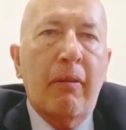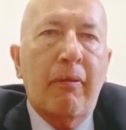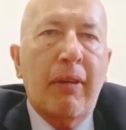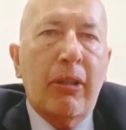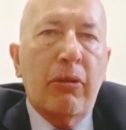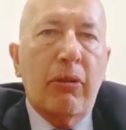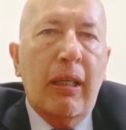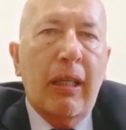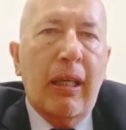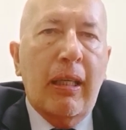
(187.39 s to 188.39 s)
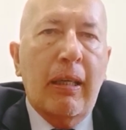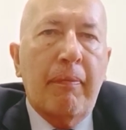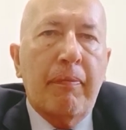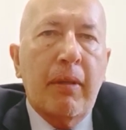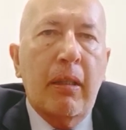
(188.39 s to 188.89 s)
Viaggio di
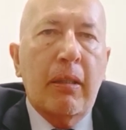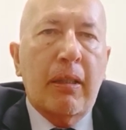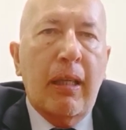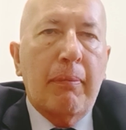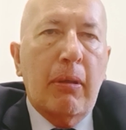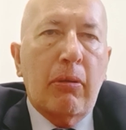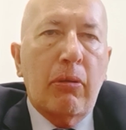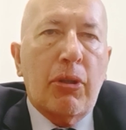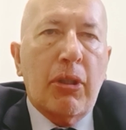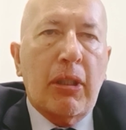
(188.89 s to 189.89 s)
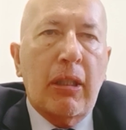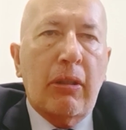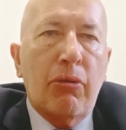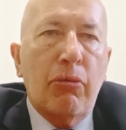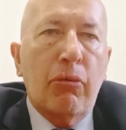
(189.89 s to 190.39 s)
Gaia. Sabato
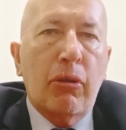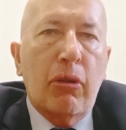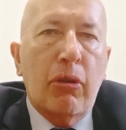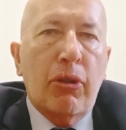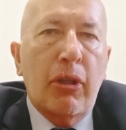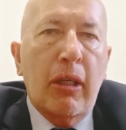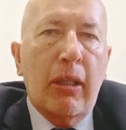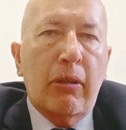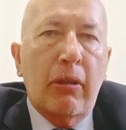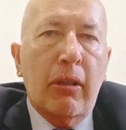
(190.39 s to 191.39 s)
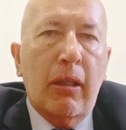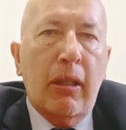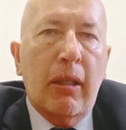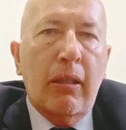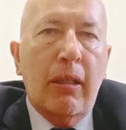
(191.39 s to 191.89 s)
17 giugno ICEA
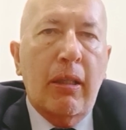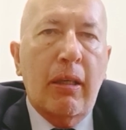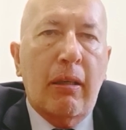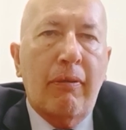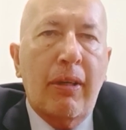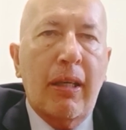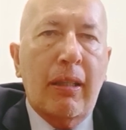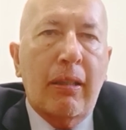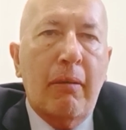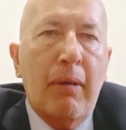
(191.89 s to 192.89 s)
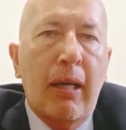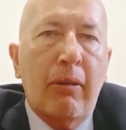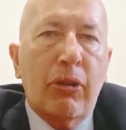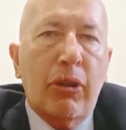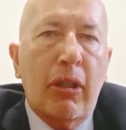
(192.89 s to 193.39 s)
eh, di Riviera del
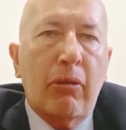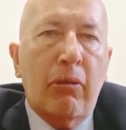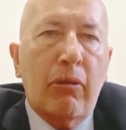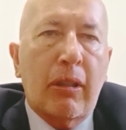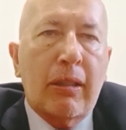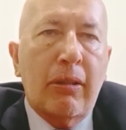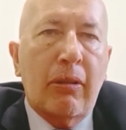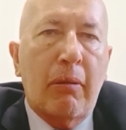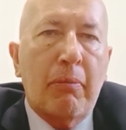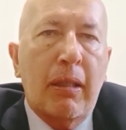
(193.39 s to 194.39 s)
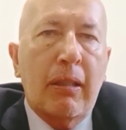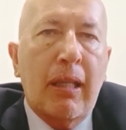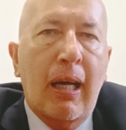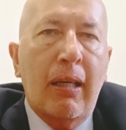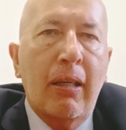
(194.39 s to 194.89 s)
Bego, Centro Educazione
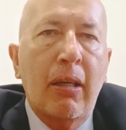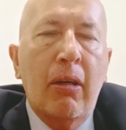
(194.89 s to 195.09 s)
Ambientale,